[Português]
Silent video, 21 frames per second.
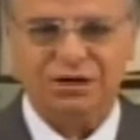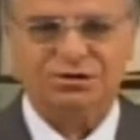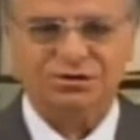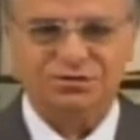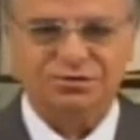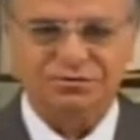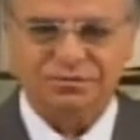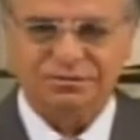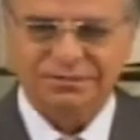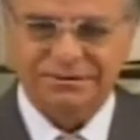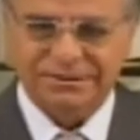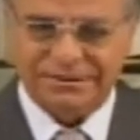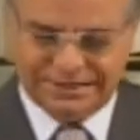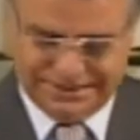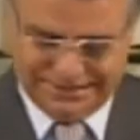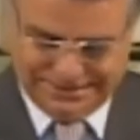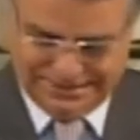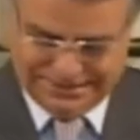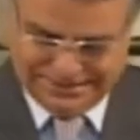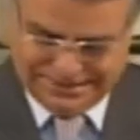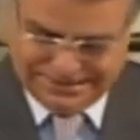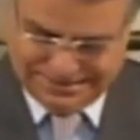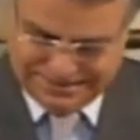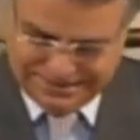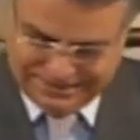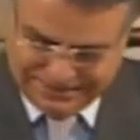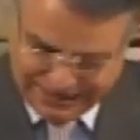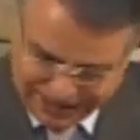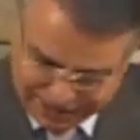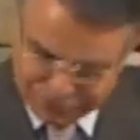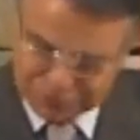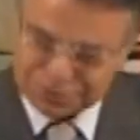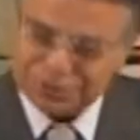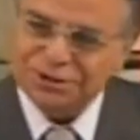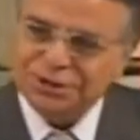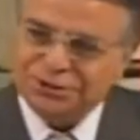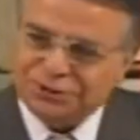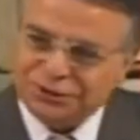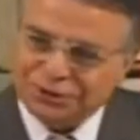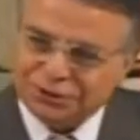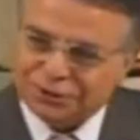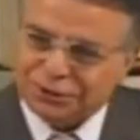apóstolo, se
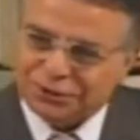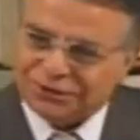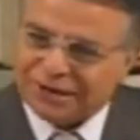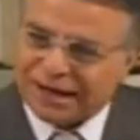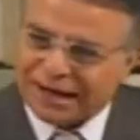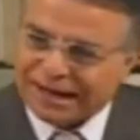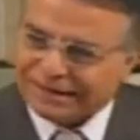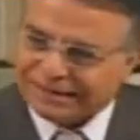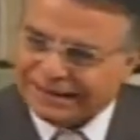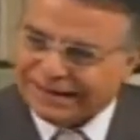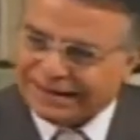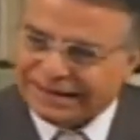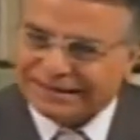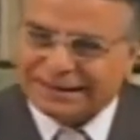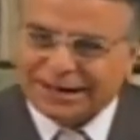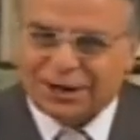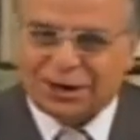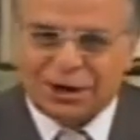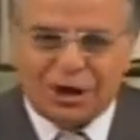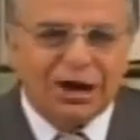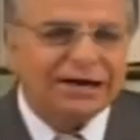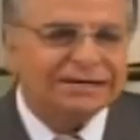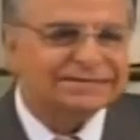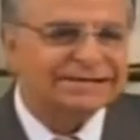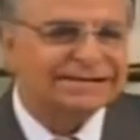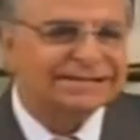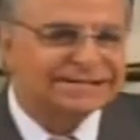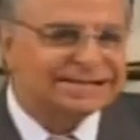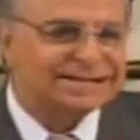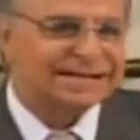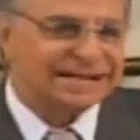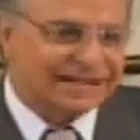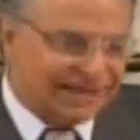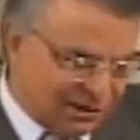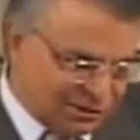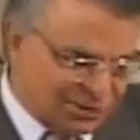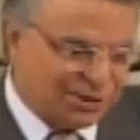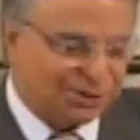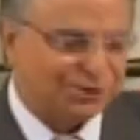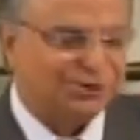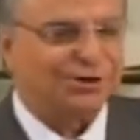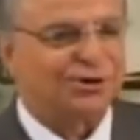Deus lhe tirou da cadeira de rodas,
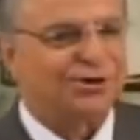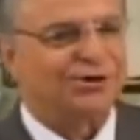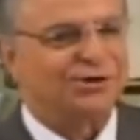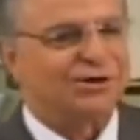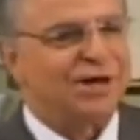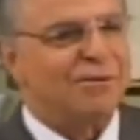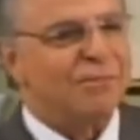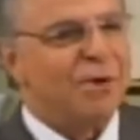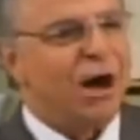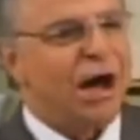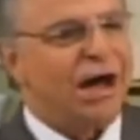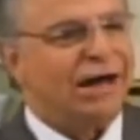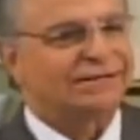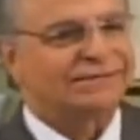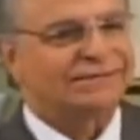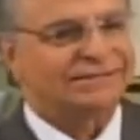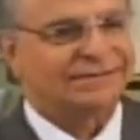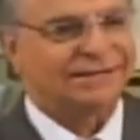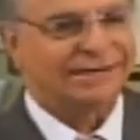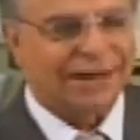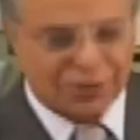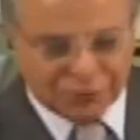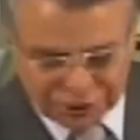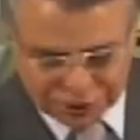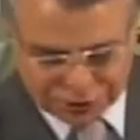se Deus lhe tirou da morte,